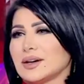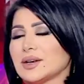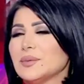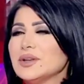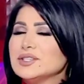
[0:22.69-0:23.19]

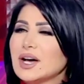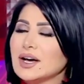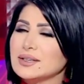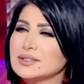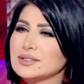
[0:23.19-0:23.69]
تقريبا
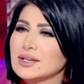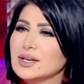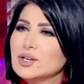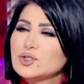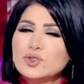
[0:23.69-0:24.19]
جاهز
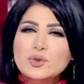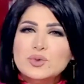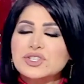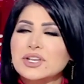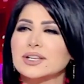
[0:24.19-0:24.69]
شنو
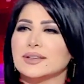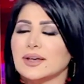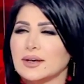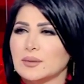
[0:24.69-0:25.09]
مشكلته